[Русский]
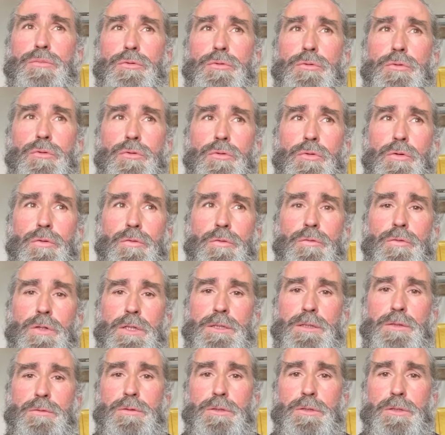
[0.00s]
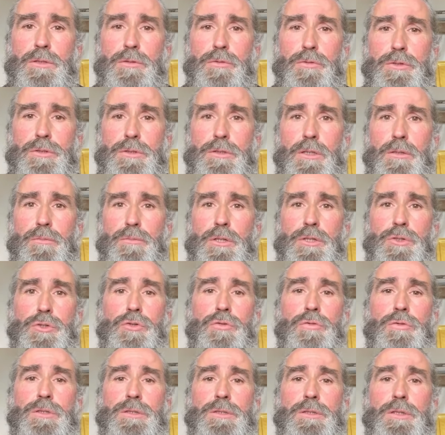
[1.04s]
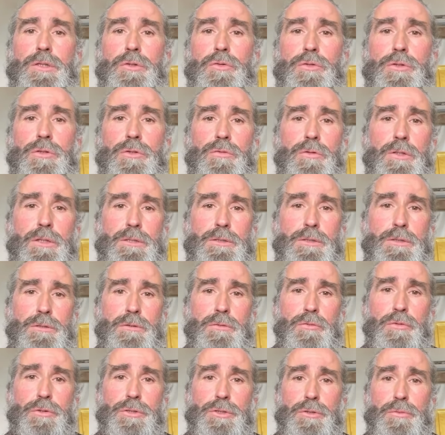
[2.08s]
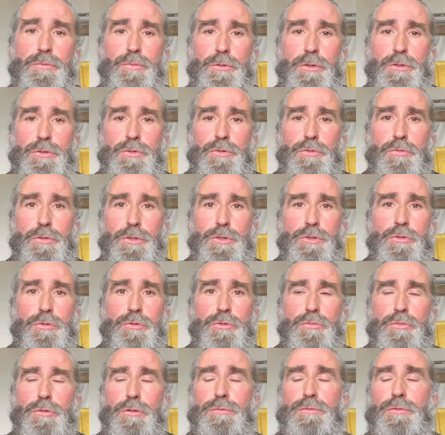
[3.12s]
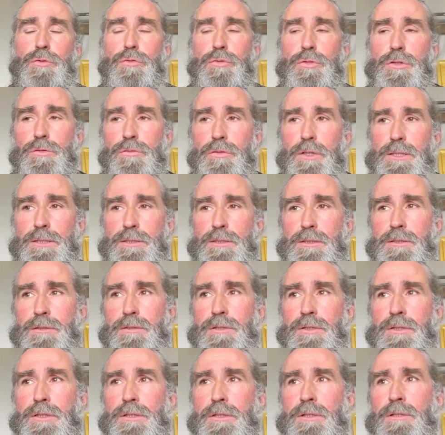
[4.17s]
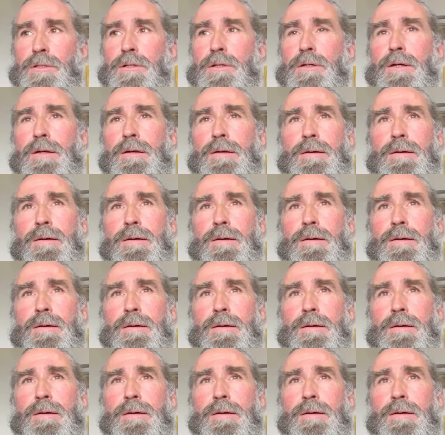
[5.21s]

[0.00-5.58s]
путь духовного развития, друзья. Прошу вас, не унывайте, очень прошу вашу любовь, не унывайте, не,